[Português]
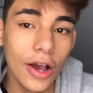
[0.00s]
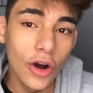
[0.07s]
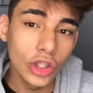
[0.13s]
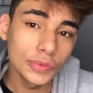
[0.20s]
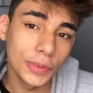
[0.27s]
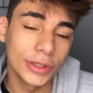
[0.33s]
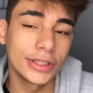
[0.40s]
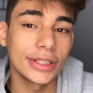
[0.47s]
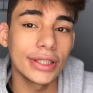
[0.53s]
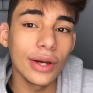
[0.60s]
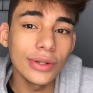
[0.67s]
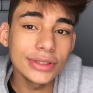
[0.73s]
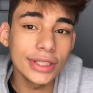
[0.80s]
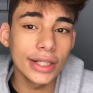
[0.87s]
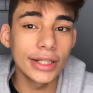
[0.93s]
Vamos supor, você quer
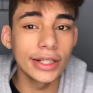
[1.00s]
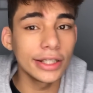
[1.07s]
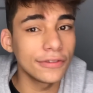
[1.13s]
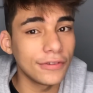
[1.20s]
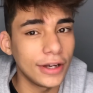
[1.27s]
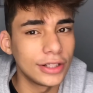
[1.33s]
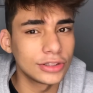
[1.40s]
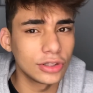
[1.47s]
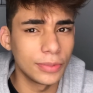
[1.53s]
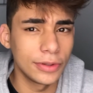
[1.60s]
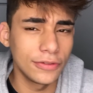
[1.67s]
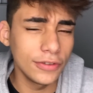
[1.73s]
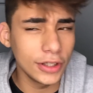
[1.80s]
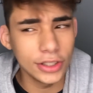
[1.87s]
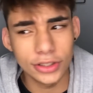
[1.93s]
um Instagram que fale sobre
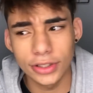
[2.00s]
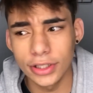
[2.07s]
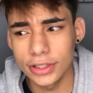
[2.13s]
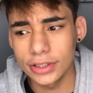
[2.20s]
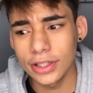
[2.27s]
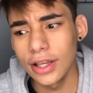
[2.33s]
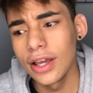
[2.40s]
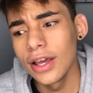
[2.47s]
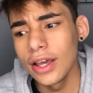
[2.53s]
fitness?